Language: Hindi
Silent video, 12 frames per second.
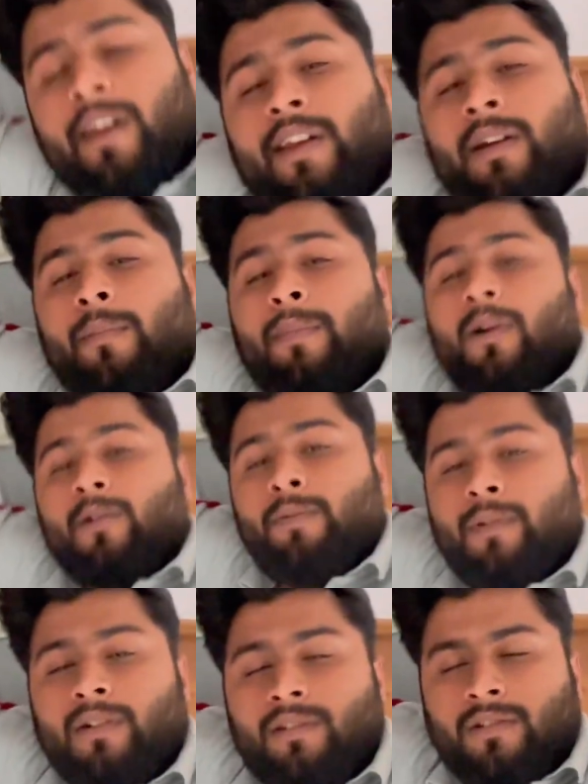लिया पाँच
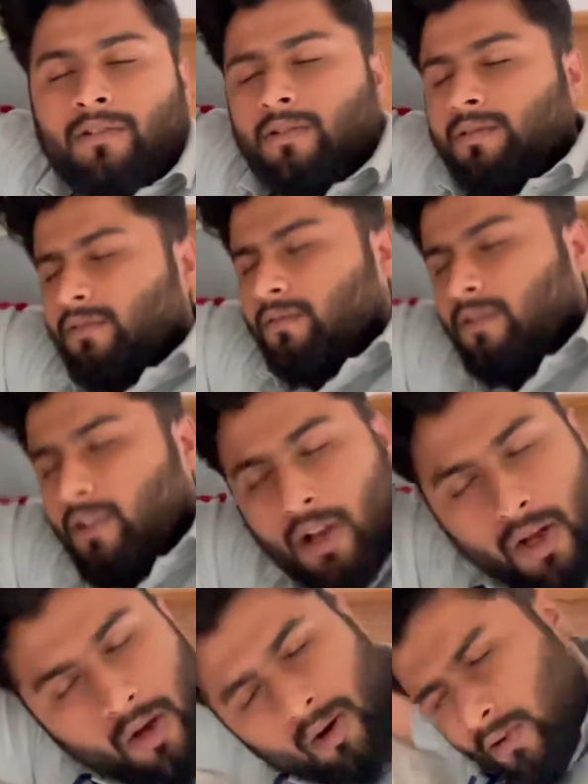पाँच
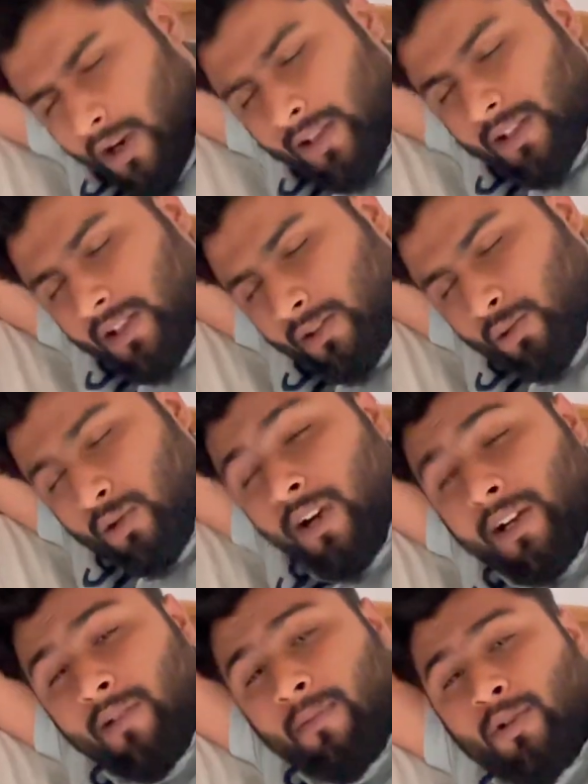और ऐसा दो
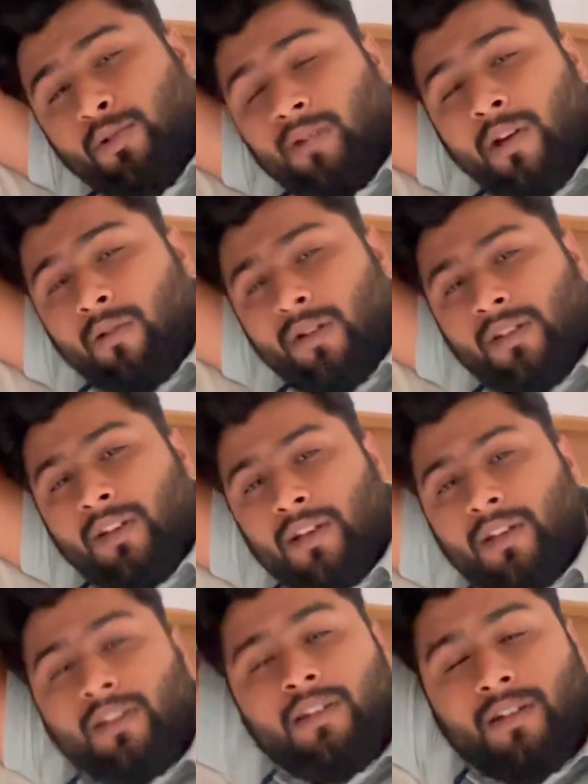घंटे मैं सोया हूँ ना दिन के
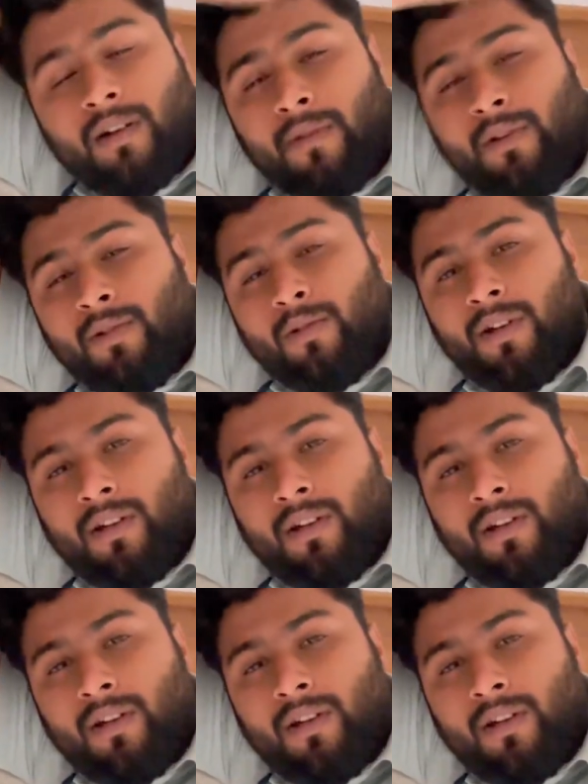अंदर कभी नहीं सोया